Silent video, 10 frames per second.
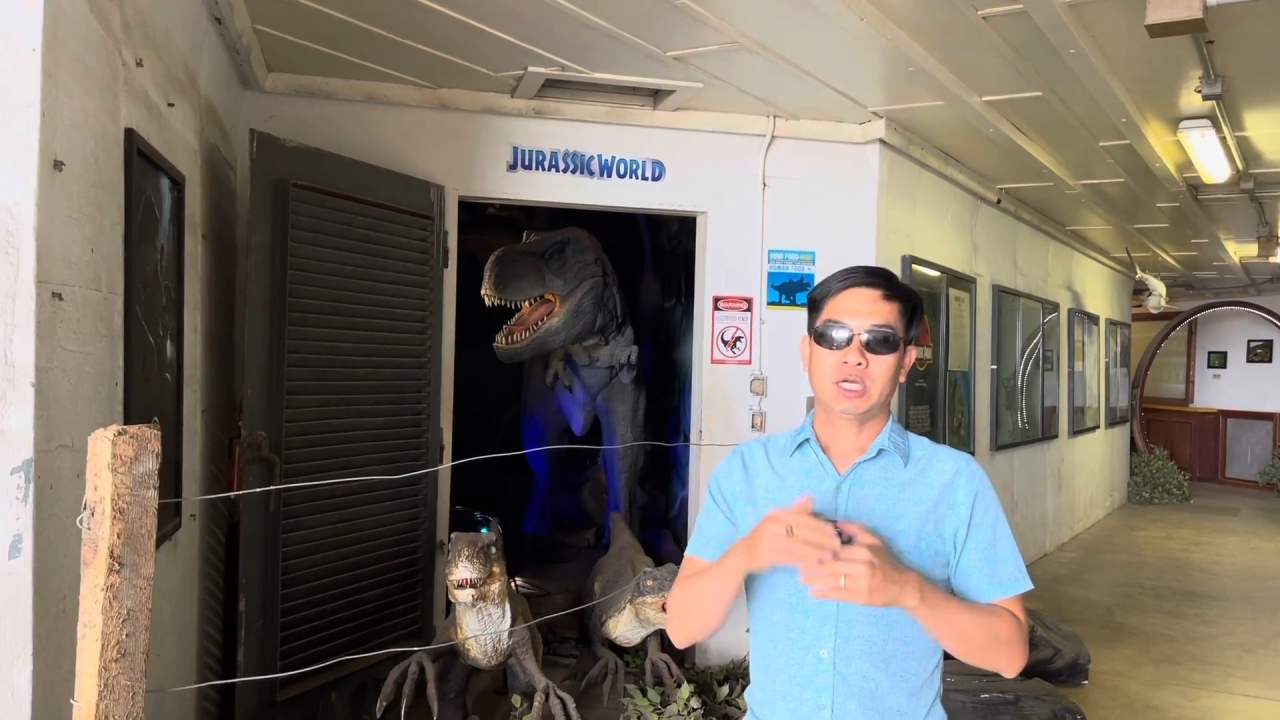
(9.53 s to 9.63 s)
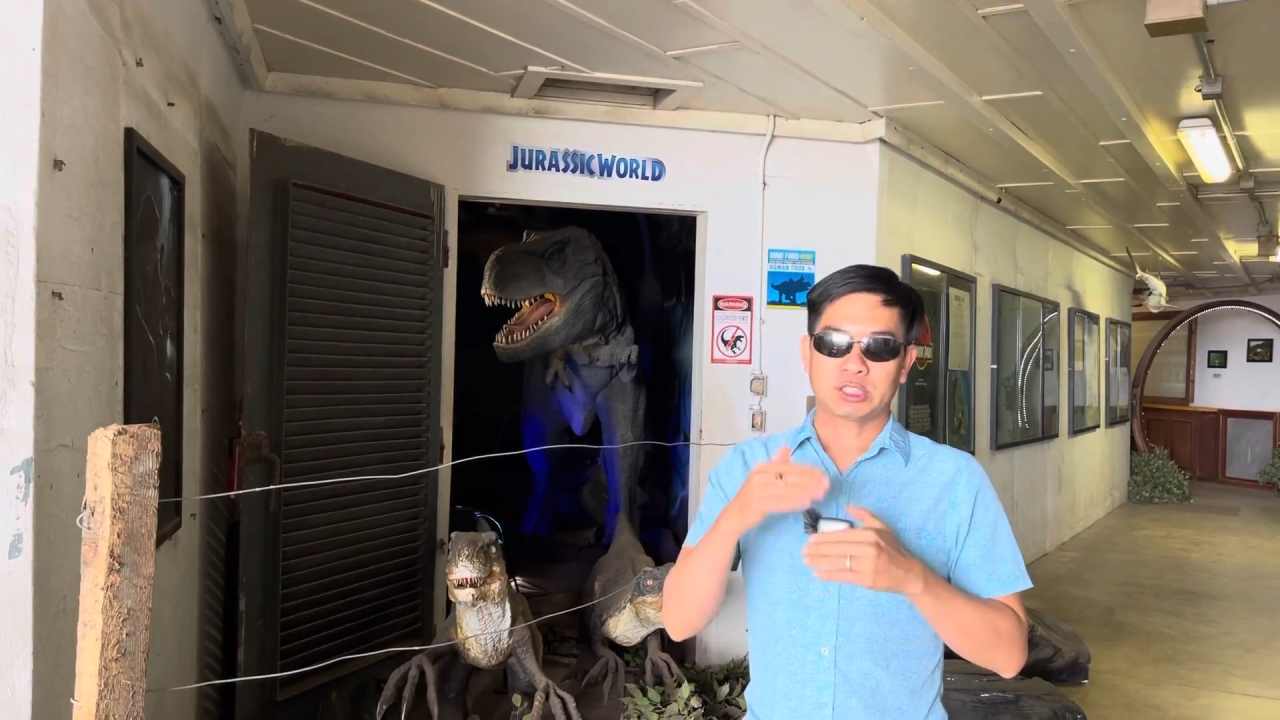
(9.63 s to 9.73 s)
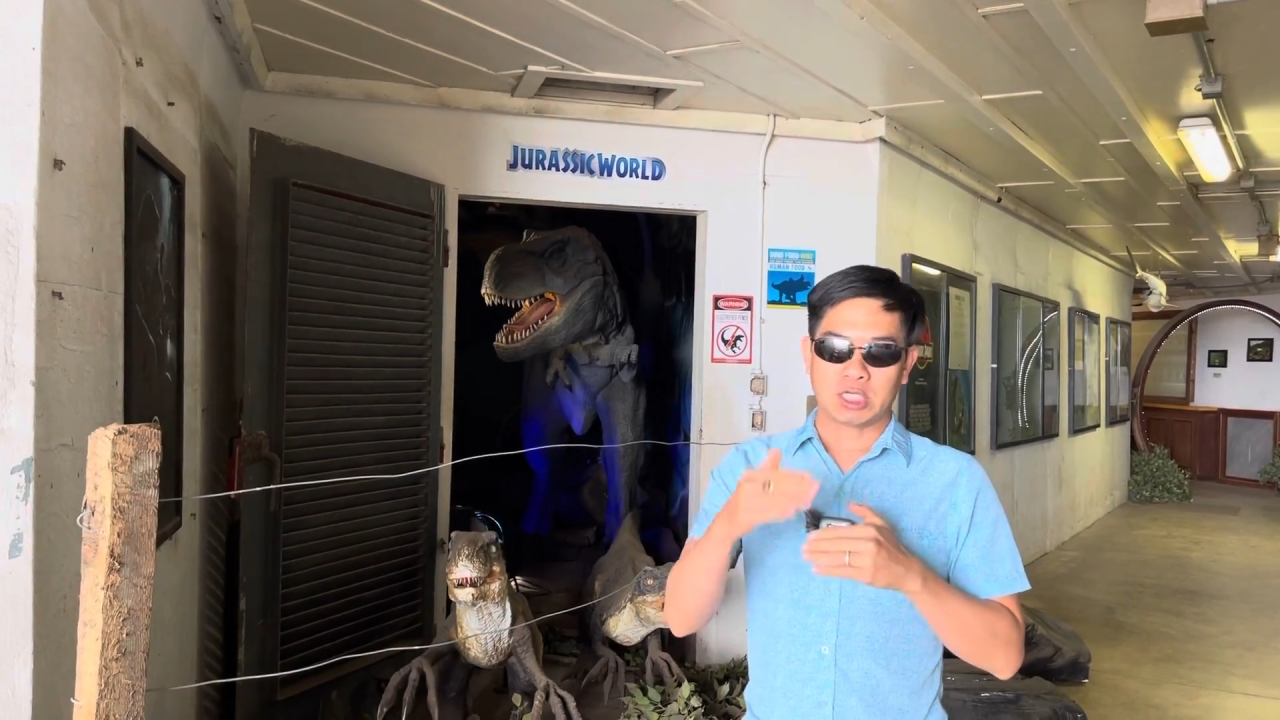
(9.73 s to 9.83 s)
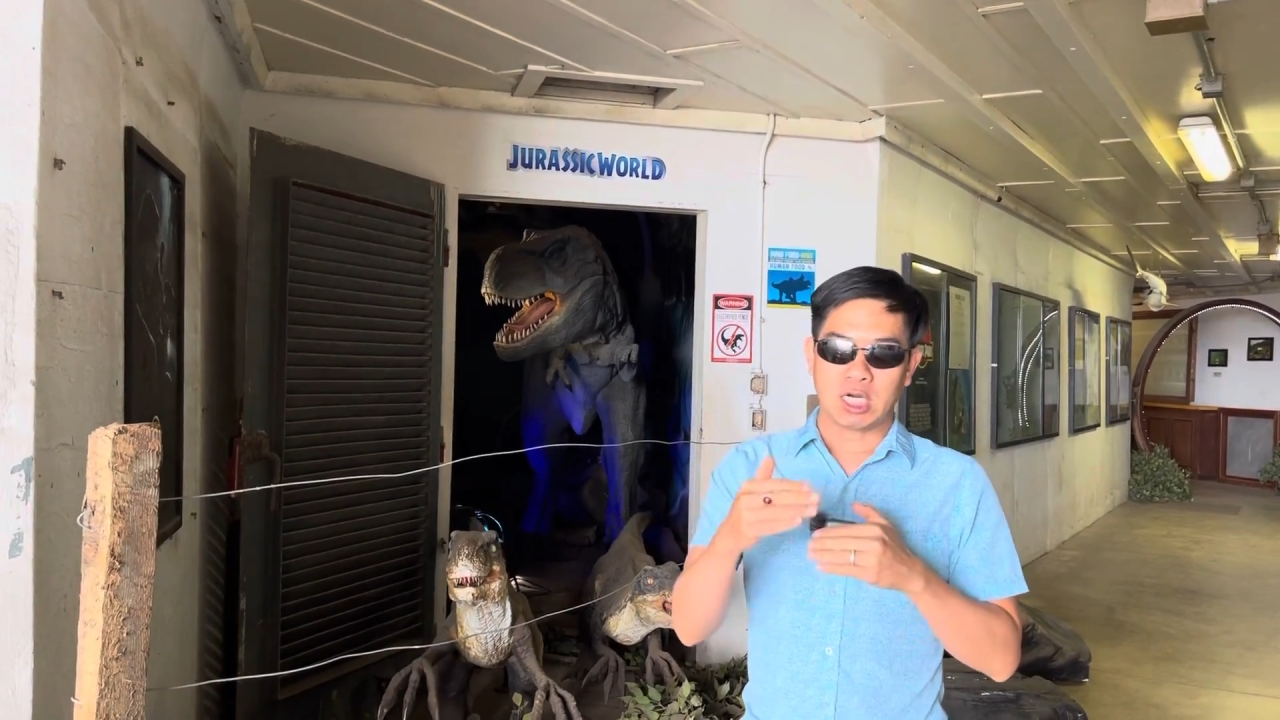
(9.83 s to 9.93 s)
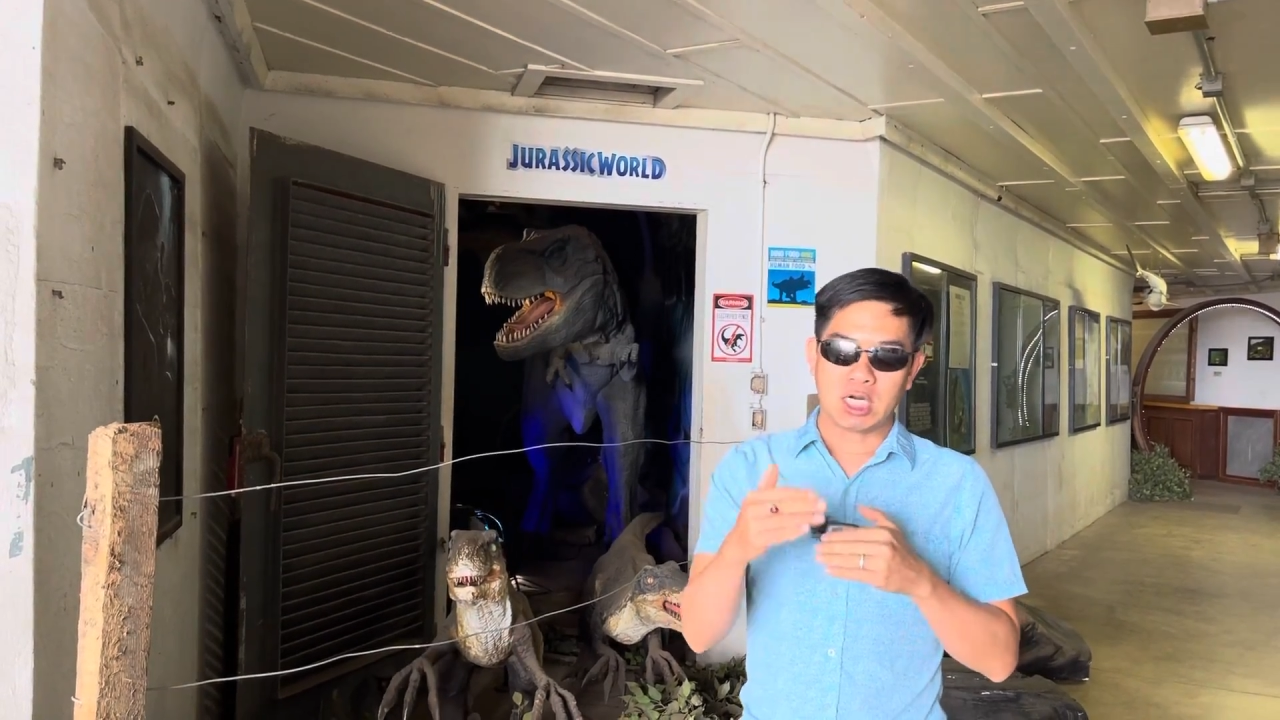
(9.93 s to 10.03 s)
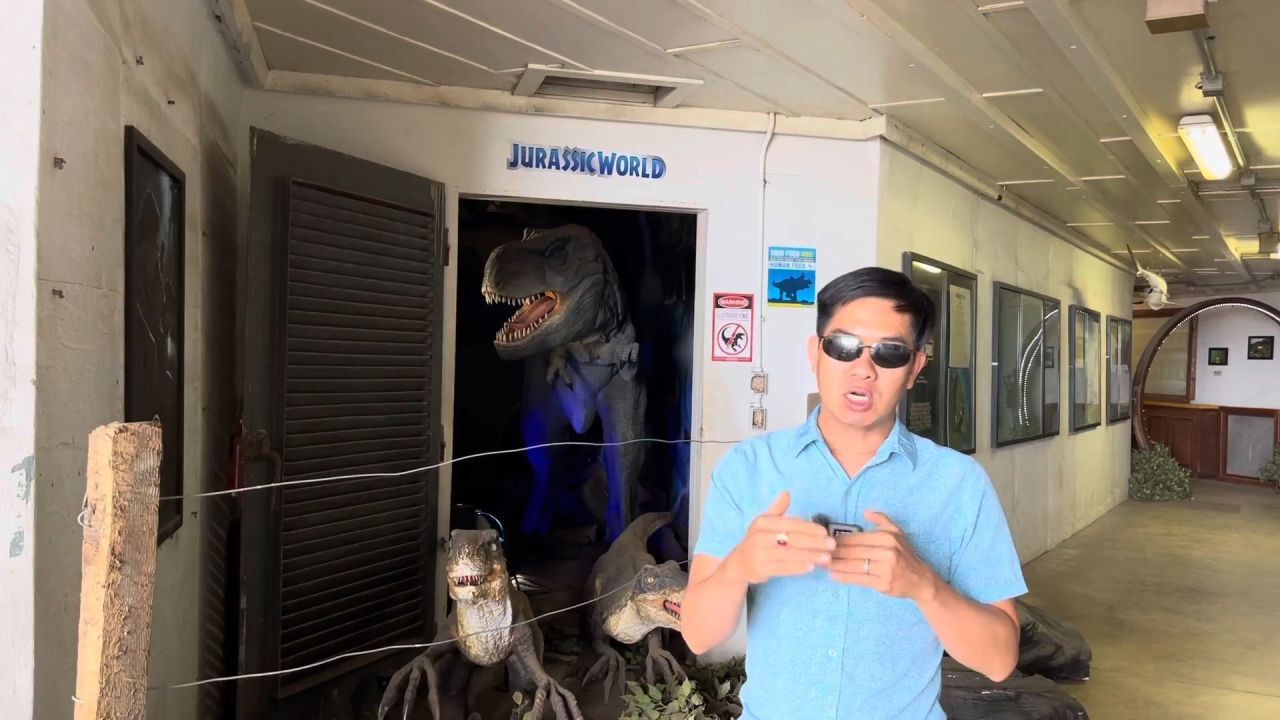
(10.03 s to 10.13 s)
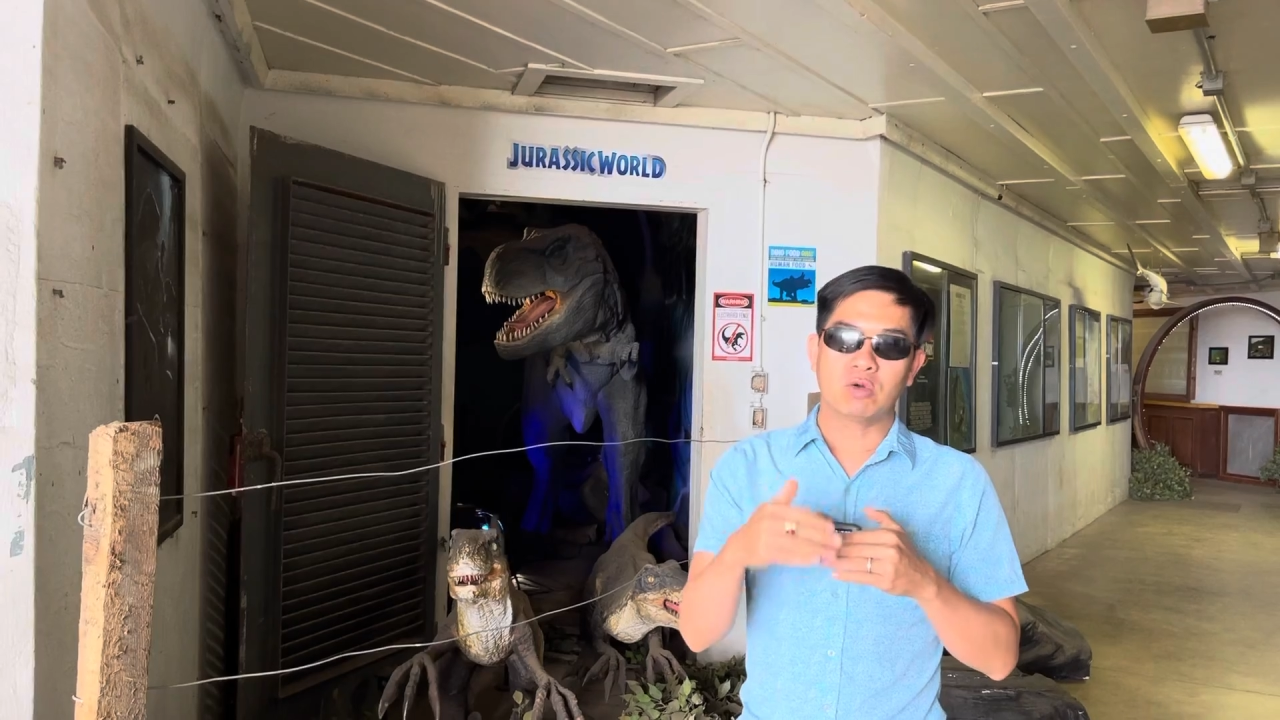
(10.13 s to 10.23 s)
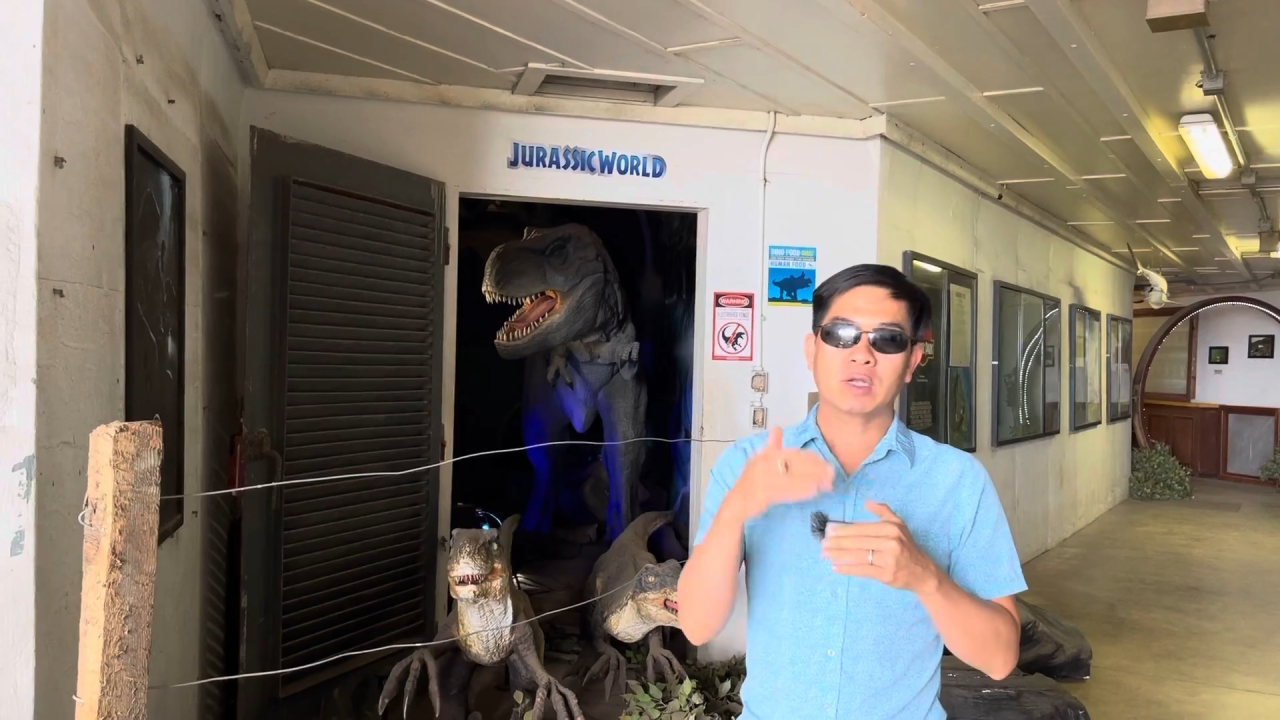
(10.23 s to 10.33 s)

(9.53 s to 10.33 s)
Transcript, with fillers: sở hữu